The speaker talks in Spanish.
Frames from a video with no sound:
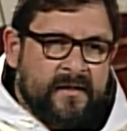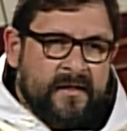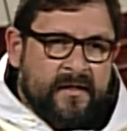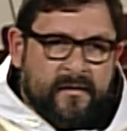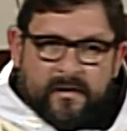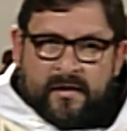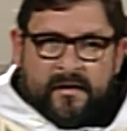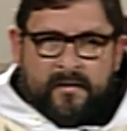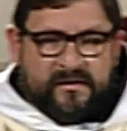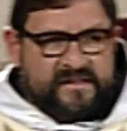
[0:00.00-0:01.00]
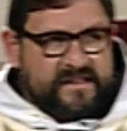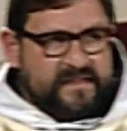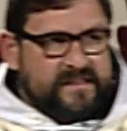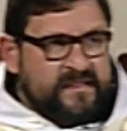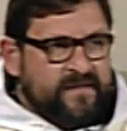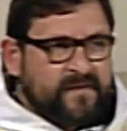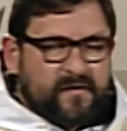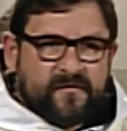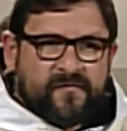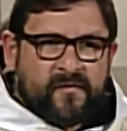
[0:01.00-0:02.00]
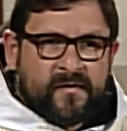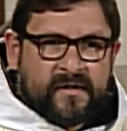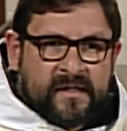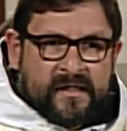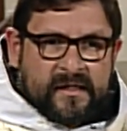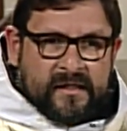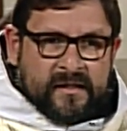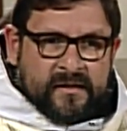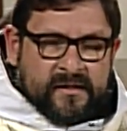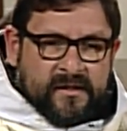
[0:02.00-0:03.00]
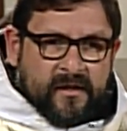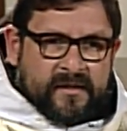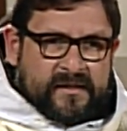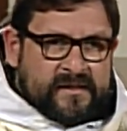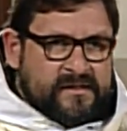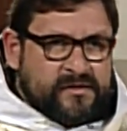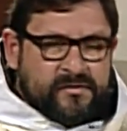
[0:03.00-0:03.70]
cuando hay convicción. Es difícil